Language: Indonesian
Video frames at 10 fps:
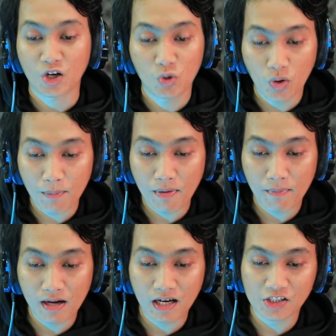gue
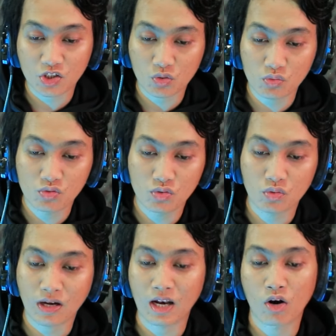memang nggak
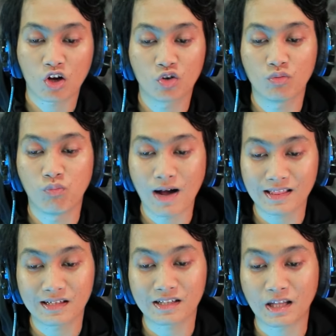setuju kalau lagu
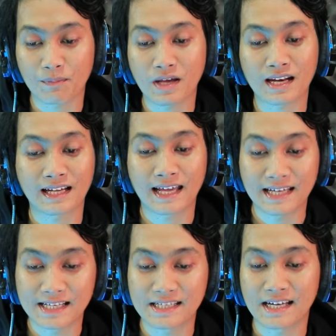butter tapi
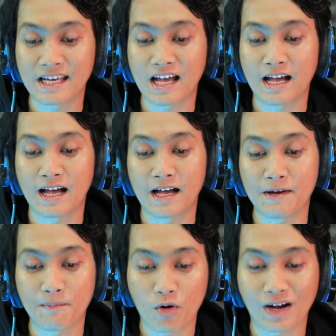hargai aja ya
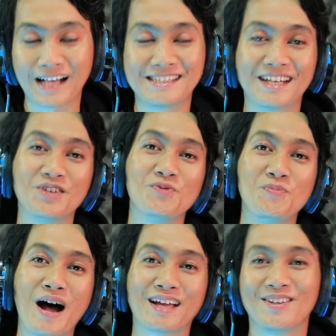moga aja
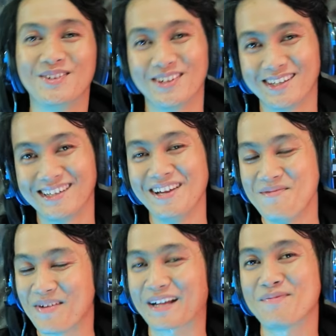diubah itu
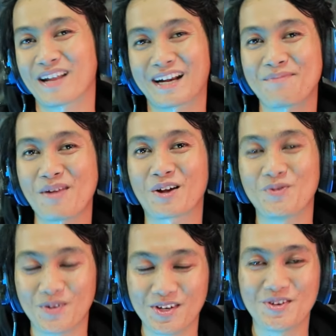mereka berharap
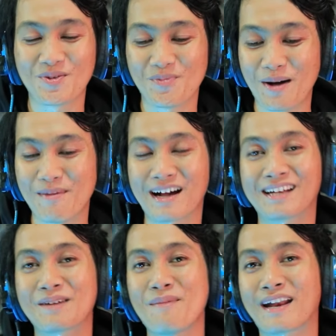lagu ini diubah
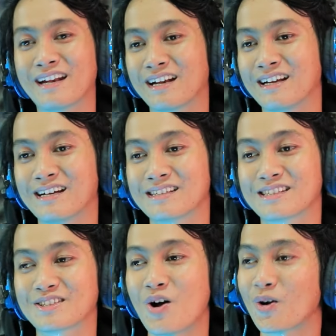bahkan kemarin ada
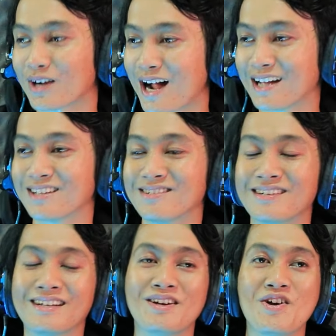seseorang itu
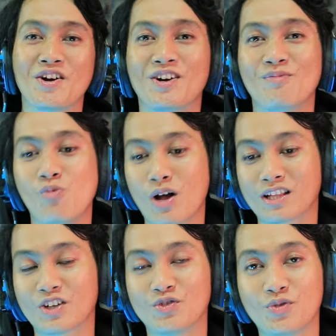kan ngebuat
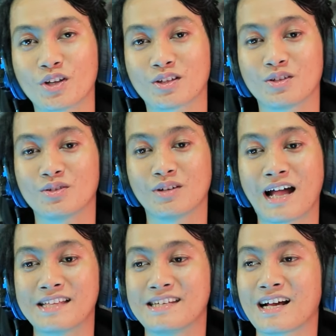ngevote gitu
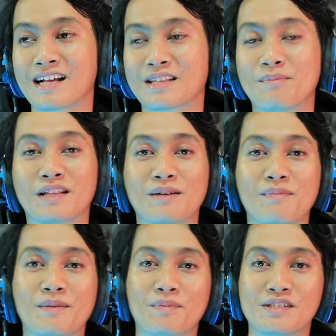ngajak
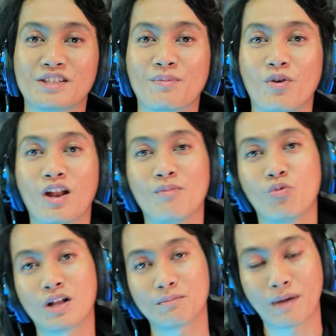teman-teman pecinta bola
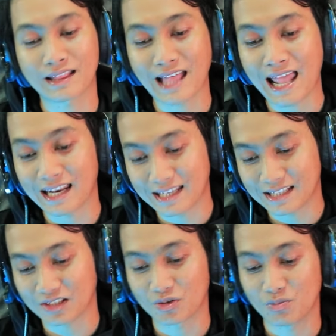buat
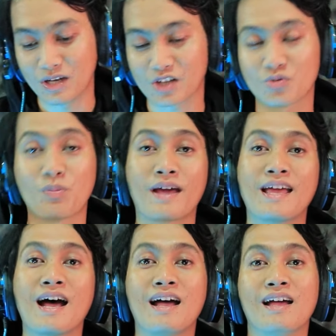batalin gitu biar
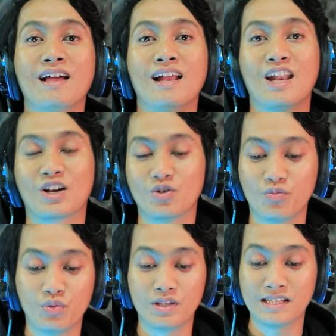supaya
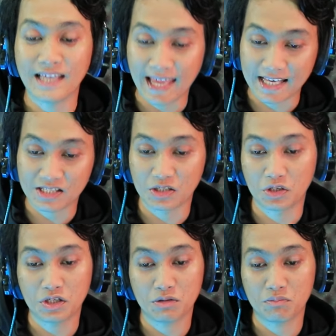lagu BTS
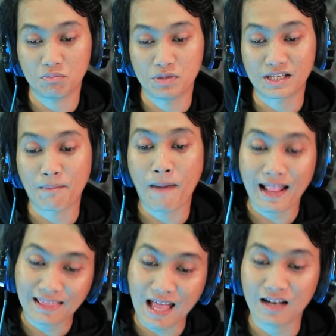ini bisa
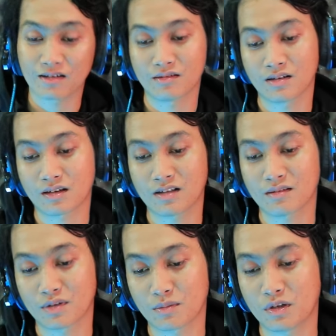batal gitu ya kan
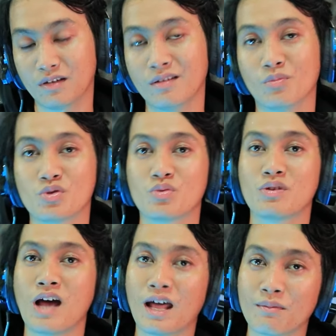teman-teman ini
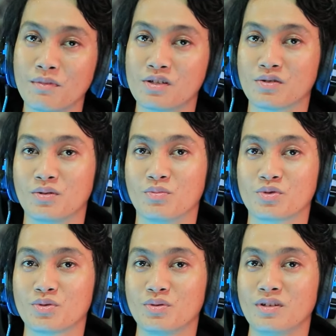musuhnya ARMY cuy
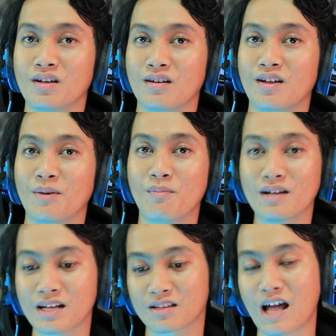musuhnya
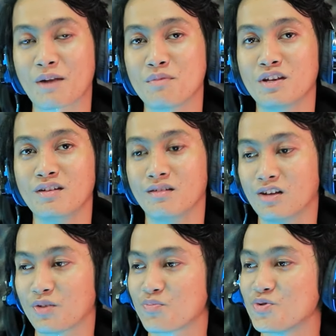berat ARMY ini
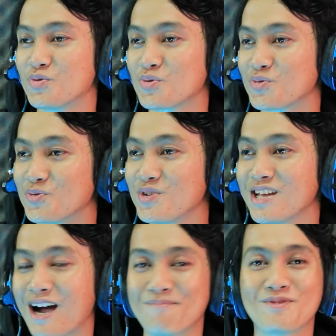dari penjuru
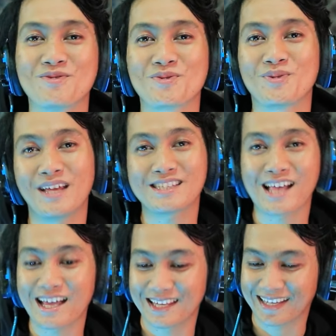dunia penjuru
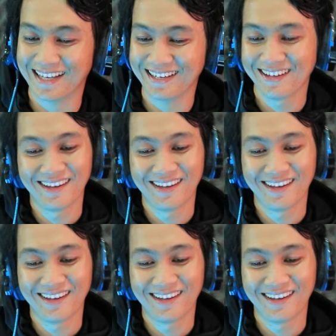desa ya kan